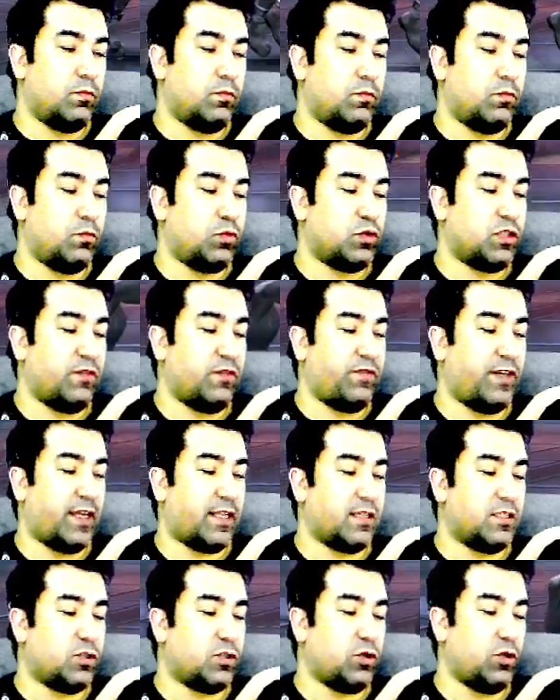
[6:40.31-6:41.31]
bu sefer
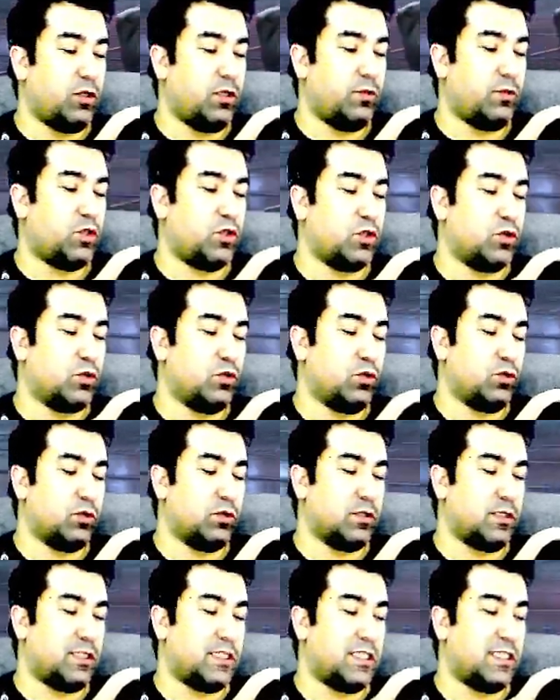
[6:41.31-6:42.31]
de şöyle bir şey olur.
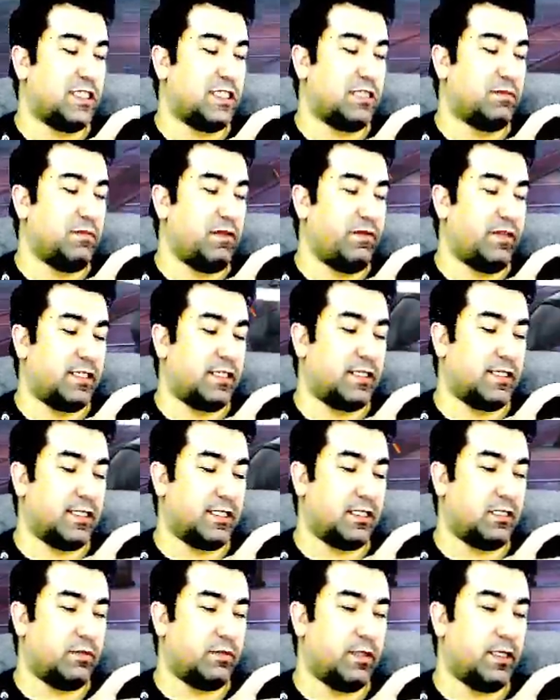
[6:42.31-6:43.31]
Kışkırtma verir
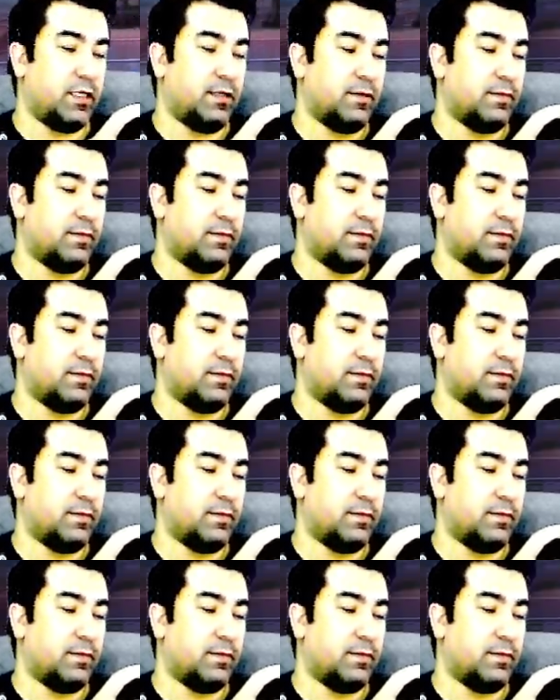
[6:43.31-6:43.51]
rakibine.